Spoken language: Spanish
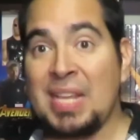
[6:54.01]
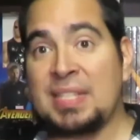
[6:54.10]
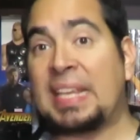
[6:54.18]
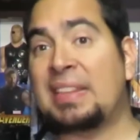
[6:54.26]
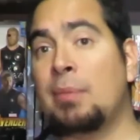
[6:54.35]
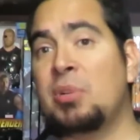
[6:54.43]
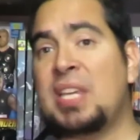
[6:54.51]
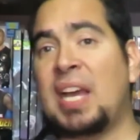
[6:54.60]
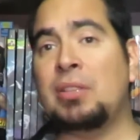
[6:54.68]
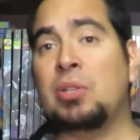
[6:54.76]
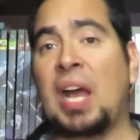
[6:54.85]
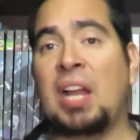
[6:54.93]
Y que estamos
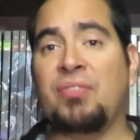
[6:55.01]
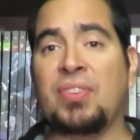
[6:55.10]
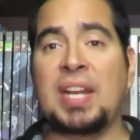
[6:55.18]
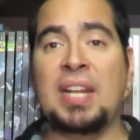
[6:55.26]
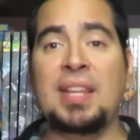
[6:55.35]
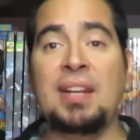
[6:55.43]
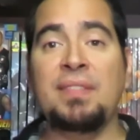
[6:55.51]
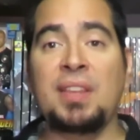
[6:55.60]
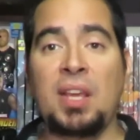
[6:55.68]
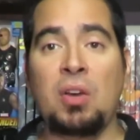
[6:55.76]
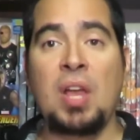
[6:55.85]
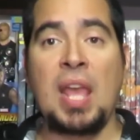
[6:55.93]
llegando al final del
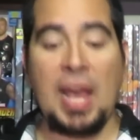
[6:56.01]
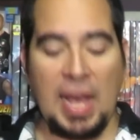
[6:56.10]
video,